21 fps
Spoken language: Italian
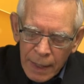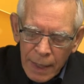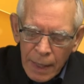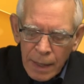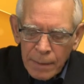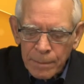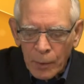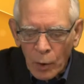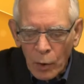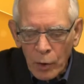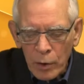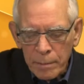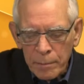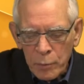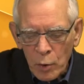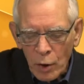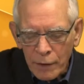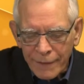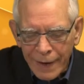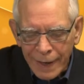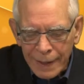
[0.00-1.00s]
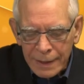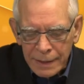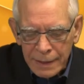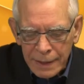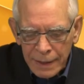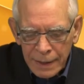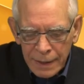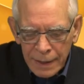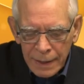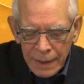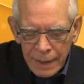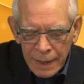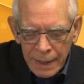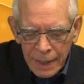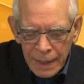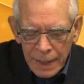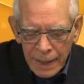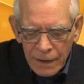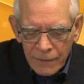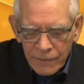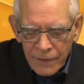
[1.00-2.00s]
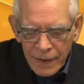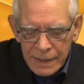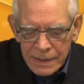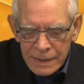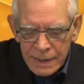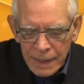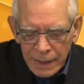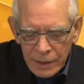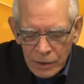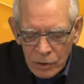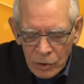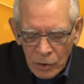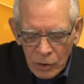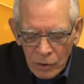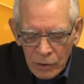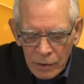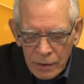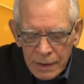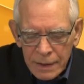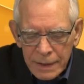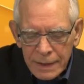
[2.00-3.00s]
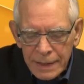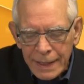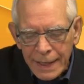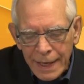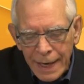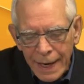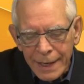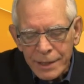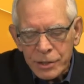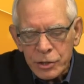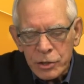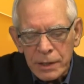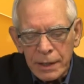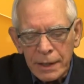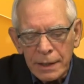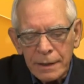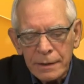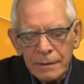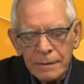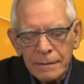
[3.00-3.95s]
e poi più avanti il versetto 10.